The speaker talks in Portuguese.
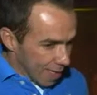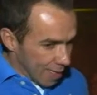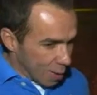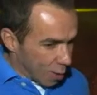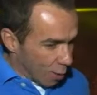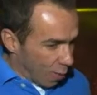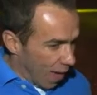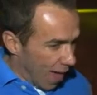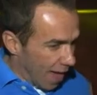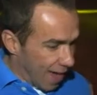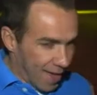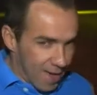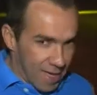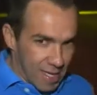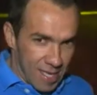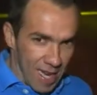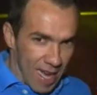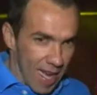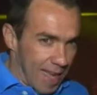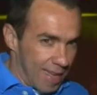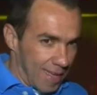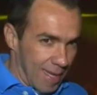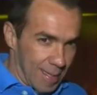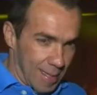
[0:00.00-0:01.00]
tanto é que
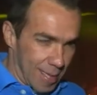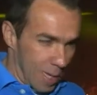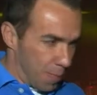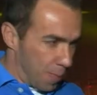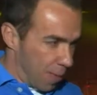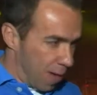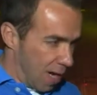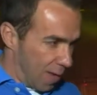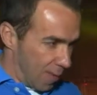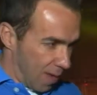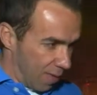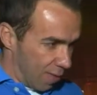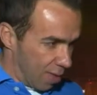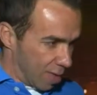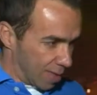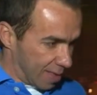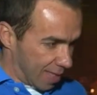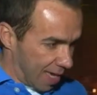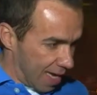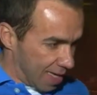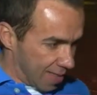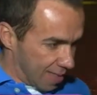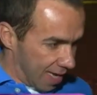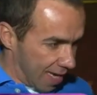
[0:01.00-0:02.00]
já o ano para
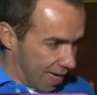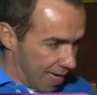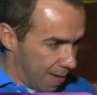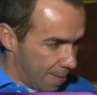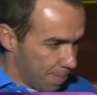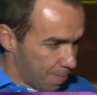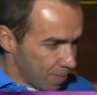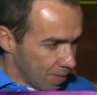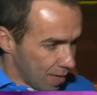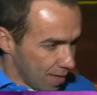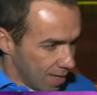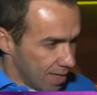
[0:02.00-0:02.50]
vocês aí.